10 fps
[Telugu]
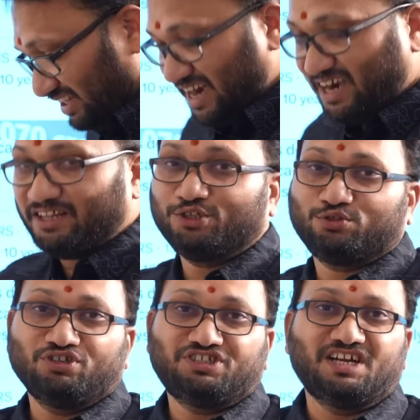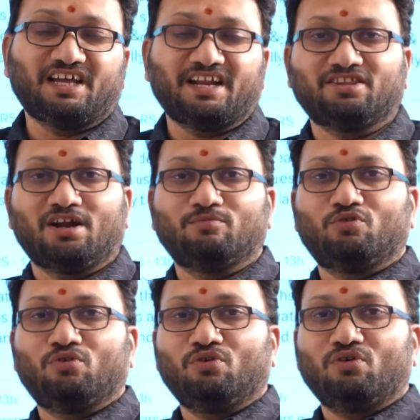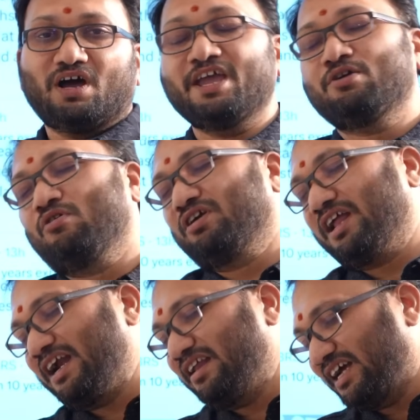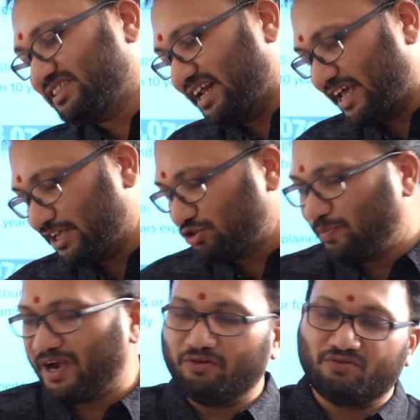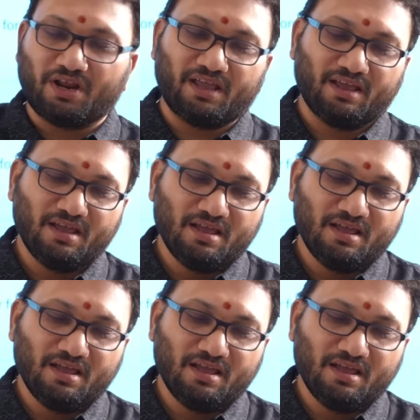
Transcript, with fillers: మీ ధరణి తీసుకొచ్చిన దరిద్రము హైకోర్టులో రెండు లక్షల కేసులు పెండింగ్ ఉన్నాయి